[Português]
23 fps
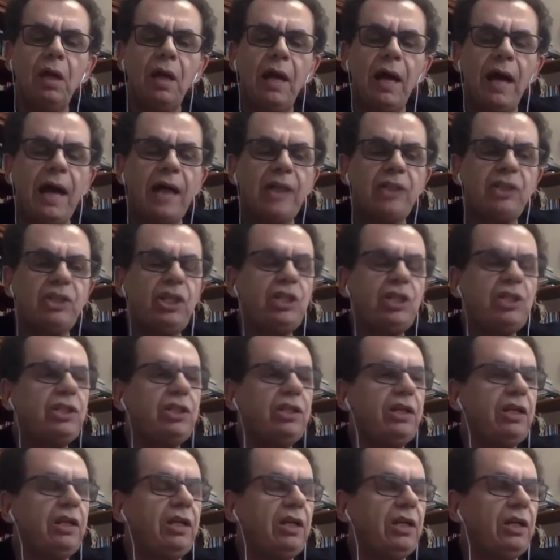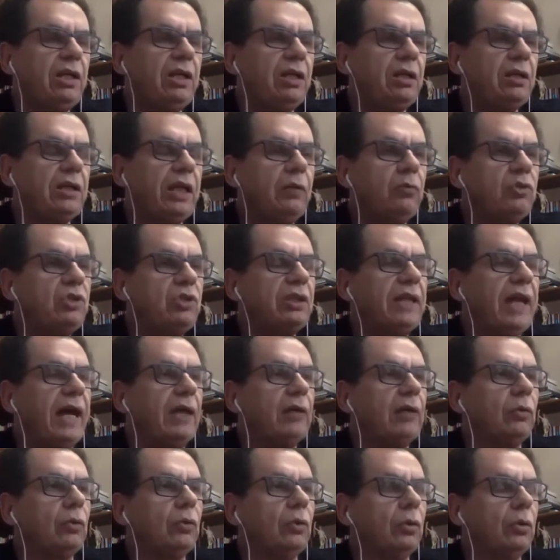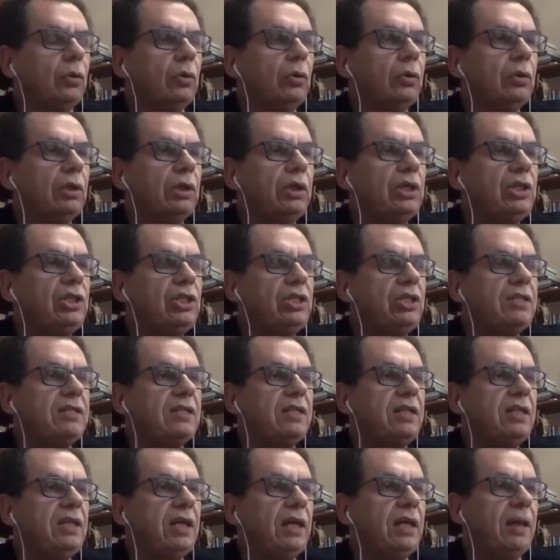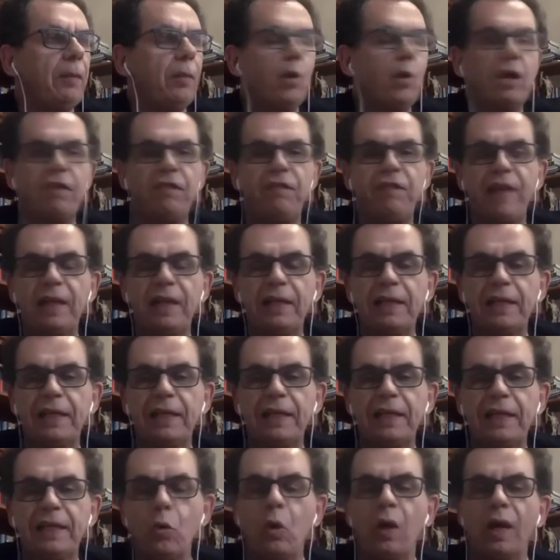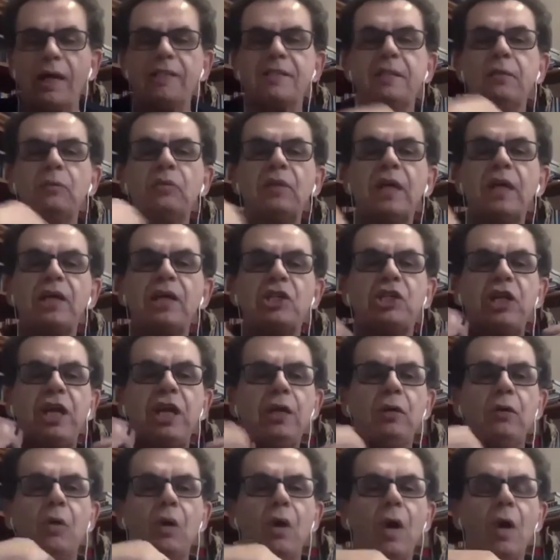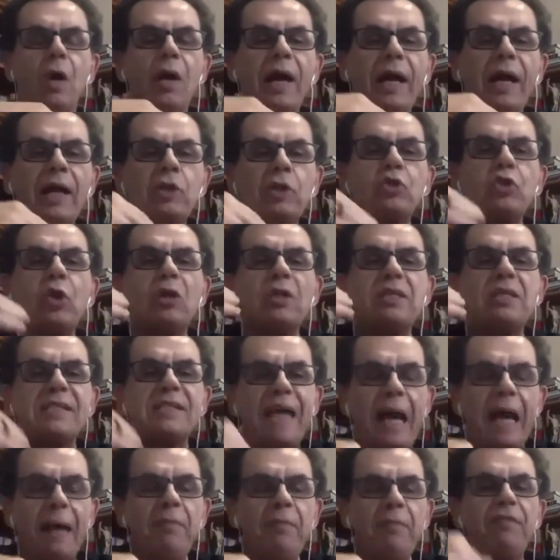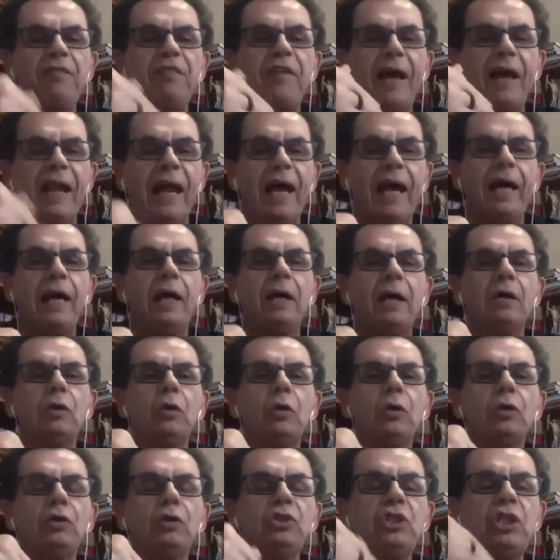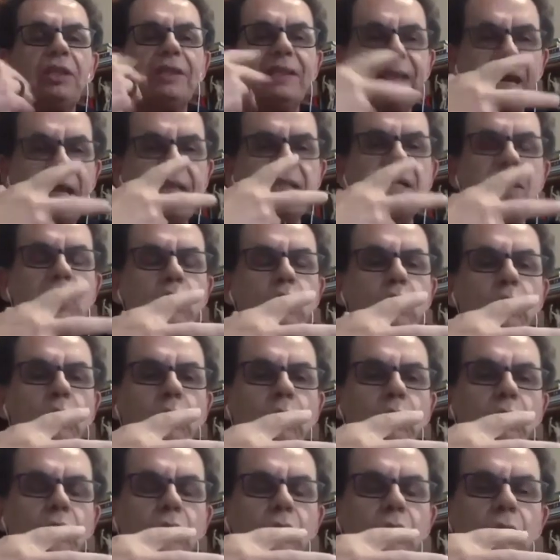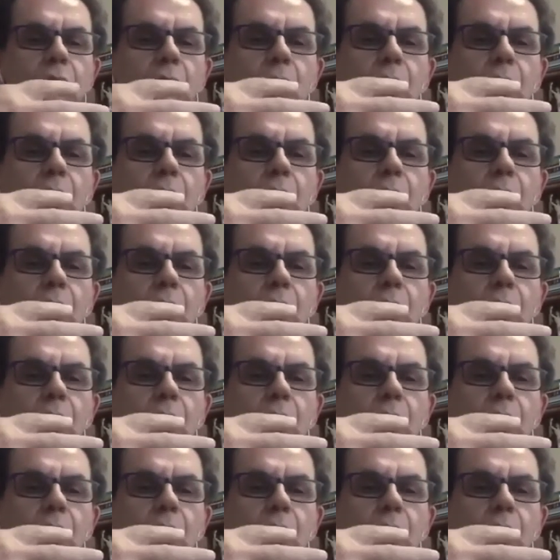A gente tem um ditado que diz que a boca fala daquilo que o coração está cheio. O cara só sabe falar de três assuntos: